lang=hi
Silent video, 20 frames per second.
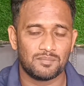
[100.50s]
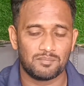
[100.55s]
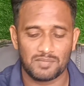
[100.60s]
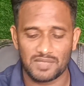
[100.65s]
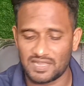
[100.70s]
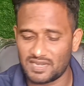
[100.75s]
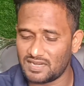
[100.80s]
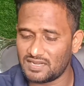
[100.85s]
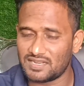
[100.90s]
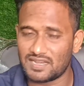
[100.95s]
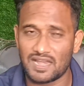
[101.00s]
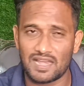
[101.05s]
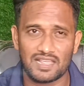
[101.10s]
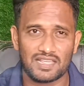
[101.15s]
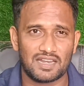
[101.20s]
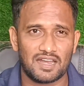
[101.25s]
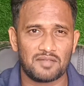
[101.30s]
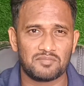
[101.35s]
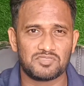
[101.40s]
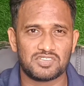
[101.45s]
मेरे
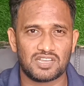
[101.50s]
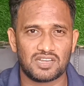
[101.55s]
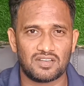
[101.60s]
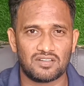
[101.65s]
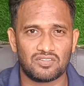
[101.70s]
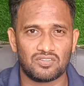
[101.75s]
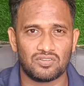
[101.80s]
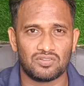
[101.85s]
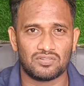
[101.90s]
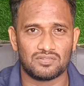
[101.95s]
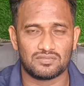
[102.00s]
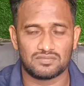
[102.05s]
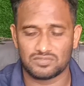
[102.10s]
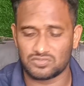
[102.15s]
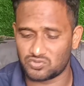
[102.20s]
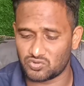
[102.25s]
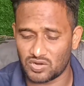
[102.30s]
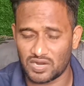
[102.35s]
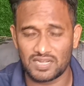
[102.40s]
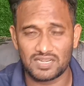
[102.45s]
टेलीग्राम चैनल को
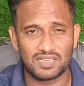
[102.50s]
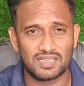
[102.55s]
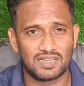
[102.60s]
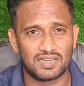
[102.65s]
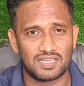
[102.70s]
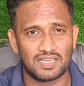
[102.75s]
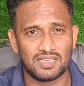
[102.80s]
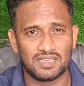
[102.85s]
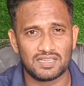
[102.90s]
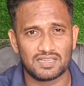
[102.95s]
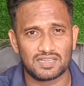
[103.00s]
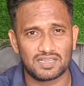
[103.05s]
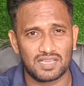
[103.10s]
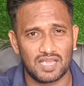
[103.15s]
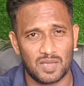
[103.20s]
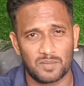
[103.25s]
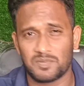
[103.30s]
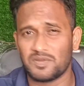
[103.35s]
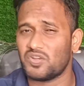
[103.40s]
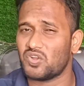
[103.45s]
ज्वाइन करके
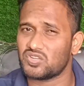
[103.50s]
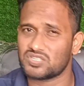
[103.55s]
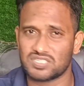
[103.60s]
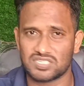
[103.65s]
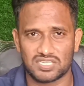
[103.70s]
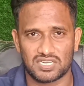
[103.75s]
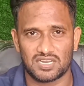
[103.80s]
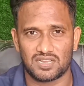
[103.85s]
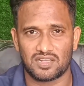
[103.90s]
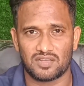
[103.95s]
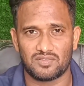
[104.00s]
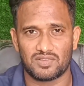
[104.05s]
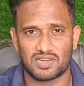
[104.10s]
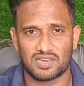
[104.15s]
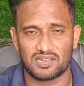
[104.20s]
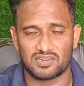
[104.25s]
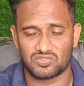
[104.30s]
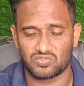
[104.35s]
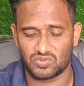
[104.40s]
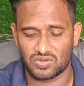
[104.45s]
काफी लॉसेस रिकवर
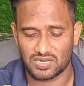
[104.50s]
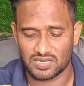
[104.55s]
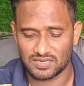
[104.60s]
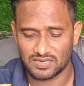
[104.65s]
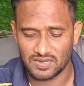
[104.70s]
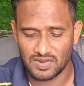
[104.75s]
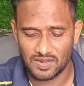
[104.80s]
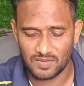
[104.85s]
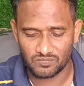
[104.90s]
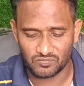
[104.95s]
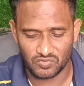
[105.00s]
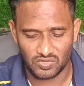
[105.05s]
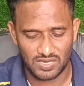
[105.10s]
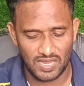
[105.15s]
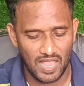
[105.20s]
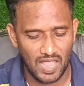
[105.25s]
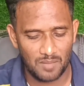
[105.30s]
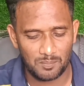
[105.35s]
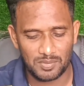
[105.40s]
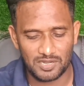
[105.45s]
कर चुके हैं तो
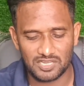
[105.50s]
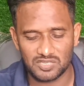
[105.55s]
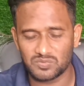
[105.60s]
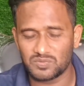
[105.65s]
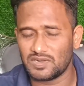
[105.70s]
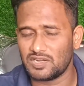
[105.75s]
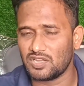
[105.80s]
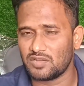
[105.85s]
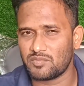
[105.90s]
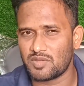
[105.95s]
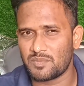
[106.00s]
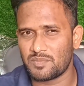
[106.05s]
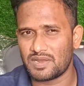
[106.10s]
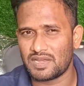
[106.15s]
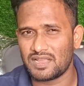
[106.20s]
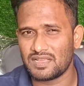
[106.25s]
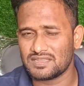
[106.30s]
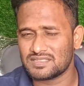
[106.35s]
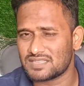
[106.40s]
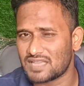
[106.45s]
यहाँ पर इस वीडियो में
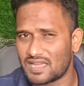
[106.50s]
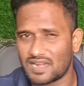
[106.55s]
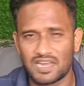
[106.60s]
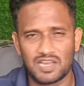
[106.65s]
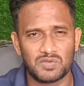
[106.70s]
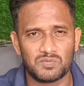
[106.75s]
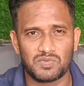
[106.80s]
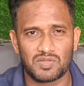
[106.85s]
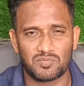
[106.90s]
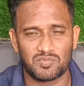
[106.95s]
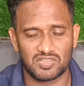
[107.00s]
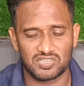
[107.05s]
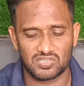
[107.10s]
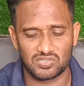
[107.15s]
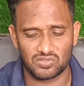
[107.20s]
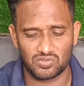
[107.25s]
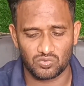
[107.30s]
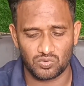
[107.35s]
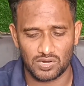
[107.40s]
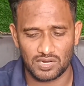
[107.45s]
मैं सारा
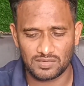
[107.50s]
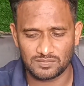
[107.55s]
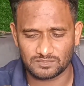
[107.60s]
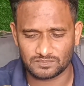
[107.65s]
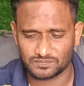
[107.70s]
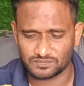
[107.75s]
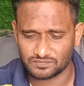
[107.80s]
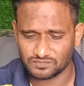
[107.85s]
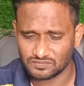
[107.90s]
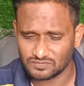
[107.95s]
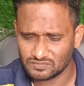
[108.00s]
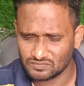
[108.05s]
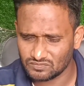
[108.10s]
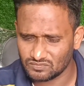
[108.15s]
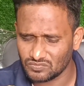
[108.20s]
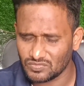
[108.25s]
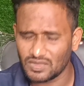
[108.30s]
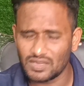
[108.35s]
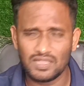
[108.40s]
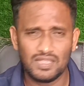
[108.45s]
इन्फॉर्मेशन दूंगा
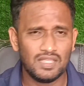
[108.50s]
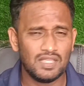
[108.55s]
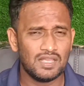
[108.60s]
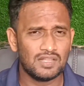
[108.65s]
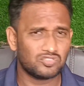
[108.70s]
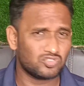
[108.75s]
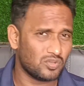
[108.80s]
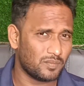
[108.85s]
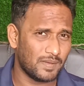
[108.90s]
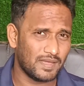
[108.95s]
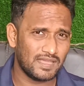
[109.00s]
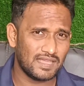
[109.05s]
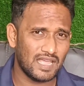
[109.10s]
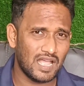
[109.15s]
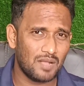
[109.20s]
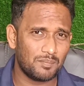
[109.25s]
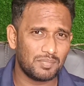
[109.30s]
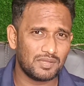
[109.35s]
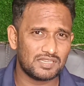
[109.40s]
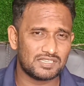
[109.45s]
तो भाई
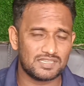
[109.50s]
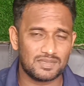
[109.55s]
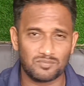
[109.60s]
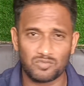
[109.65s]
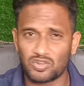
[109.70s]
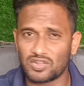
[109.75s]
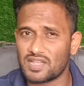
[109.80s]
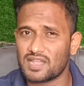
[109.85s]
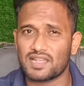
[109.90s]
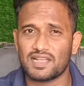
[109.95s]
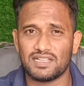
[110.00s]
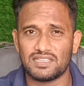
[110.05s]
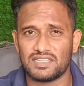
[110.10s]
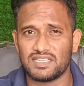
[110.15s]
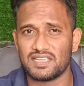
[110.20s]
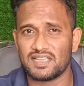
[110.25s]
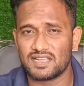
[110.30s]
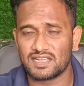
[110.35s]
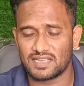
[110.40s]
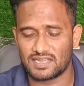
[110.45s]
यहाँ पर सब लोग एक
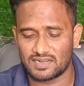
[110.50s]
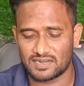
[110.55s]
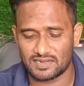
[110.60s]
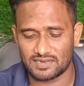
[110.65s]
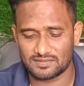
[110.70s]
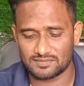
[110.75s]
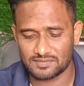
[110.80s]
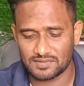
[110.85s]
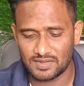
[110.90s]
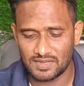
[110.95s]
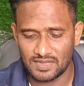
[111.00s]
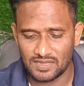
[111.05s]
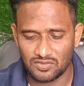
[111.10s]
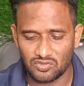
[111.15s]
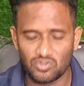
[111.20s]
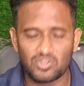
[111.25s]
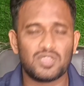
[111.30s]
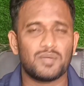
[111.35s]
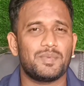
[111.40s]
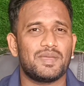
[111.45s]
गलतियां कर रहे हैं
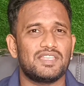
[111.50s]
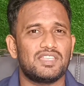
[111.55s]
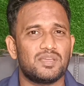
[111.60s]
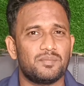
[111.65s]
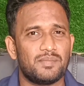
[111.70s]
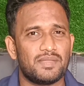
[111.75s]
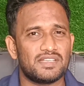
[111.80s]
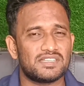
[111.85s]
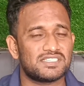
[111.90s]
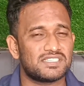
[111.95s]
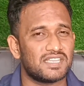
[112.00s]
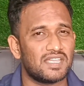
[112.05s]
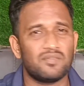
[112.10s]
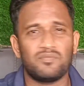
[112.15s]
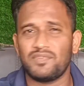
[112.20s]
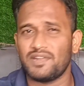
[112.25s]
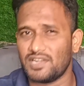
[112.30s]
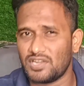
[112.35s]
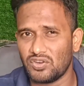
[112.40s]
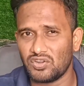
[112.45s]
क्योंकि भाई जब मैं
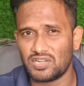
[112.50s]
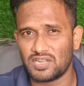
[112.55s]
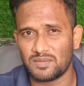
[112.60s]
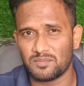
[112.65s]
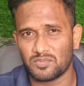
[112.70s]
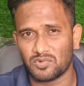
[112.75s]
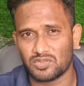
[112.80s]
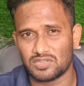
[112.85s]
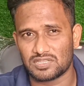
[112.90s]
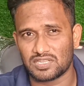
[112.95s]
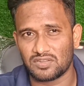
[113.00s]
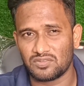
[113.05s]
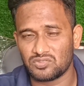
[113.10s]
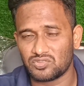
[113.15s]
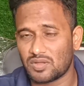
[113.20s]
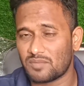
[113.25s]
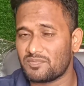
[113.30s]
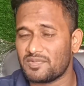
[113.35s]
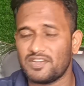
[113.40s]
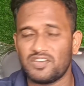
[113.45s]
सेव वीडियो टीम बोलता
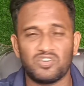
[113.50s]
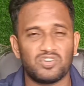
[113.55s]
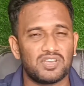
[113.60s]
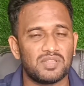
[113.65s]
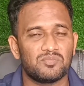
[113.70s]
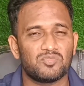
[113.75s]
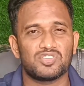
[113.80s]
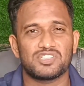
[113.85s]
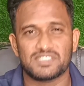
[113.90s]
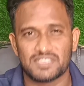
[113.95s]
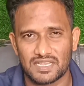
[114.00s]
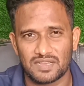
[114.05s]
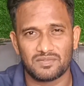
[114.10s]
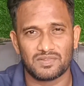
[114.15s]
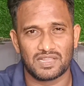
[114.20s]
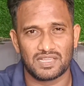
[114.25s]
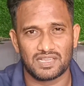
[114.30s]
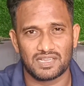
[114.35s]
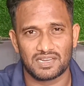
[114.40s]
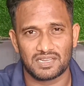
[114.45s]
हूँ तो आप वीडियो टीम को
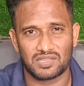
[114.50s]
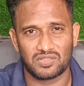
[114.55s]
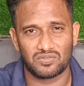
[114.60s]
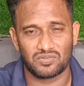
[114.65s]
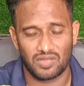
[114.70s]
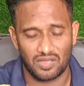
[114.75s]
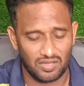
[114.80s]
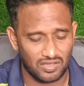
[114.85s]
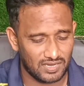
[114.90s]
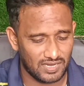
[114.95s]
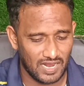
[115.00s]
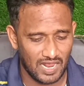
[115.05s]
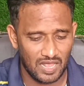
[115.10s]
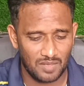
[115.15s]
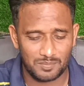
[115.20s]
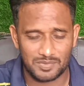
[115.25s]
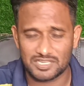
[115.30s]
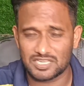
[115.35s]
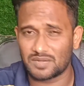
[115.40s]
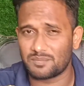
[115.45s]
सेव नहीं करते हो और
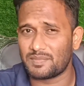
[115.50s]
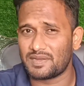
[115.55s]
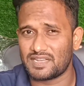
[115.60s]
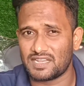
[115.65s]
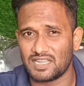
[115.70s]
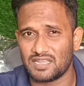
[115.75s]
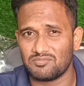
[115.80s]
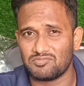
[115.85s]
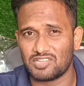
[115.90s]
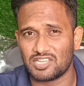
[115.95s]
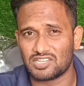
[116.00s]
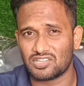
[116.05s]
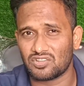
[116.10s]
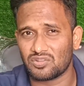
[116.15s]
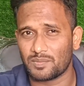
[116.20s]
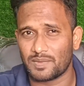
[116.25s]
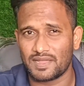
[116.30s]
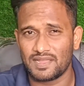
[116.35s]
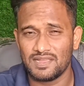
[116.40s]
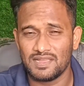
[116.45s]
यहाँ पर जब मैं टीम देता
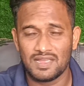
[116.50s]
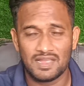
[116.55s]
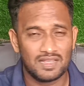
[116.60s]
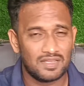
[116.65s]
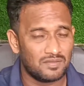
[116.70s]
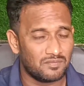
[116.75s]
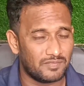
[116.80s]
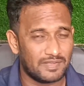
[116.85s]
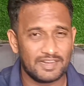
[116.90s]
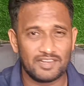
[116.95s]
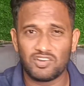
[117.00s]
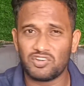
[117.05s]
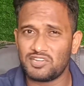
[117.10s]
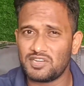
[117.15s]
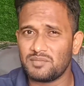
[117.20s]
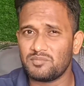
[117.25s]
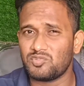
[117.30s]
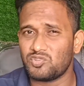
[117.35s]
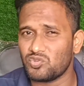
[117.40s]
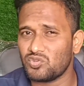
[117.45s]
हूँ भाई वीडियो
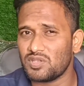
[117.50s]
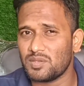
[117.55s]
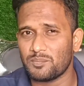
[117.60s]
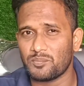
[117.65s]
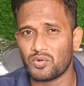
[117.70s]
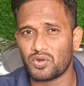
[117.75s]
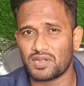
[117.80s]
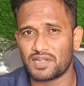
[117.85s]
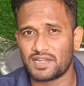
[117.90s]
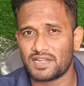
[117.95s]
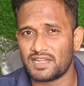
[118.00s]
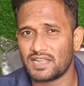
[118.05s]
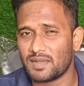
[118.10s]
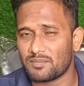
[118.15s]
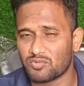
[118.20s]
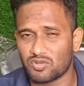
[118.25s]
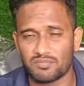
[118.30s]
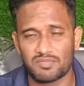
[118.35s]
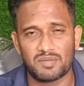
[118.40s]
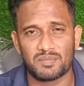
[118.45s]
टीम क्यों इंपॉर्टेंट है
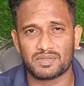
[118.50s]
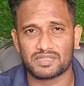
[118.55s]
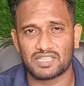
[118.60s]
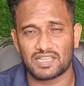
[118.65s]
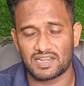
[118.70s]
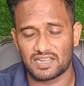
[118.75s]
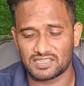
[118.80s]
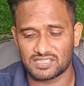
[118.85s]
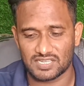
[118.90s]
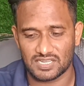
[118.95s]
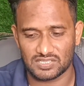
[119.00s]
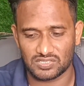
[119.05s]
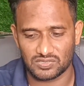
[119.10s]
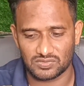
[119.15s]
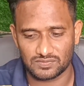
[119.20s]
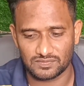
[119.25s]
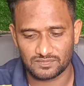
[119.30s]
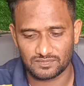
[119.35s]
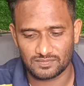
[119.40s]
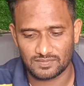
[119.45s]
आपको मैं बताना चाहता
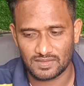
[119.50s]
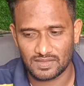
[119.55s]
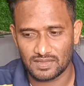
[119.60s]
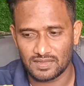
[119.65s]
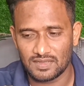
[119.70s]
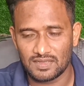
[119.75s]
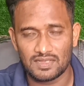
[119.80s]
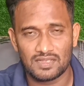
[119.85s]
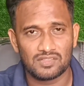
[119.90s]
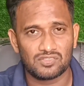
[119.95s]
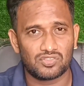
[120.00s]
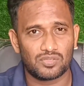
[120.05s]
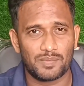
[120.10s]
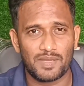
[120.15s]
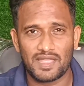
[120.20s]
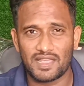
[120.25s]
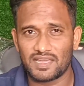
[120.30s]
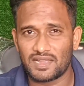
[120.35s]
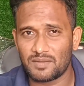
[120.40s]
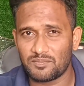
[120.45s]
हूँ तो
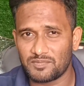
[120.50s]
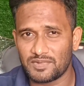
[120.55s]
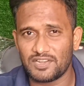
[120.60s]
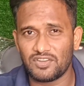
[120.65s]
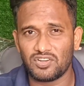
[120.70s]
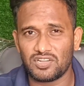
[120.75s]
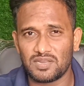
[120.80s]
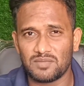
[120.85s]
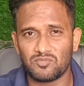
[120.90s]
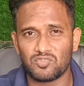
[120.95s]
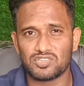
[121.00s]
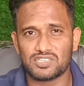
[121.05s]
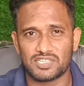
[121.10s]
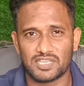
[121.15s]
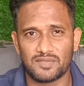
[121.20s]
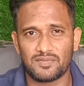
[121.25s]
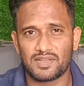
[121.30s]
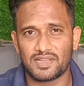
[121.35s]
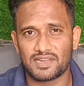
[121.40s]
भाई अगर आप वीडियो टीम को सेव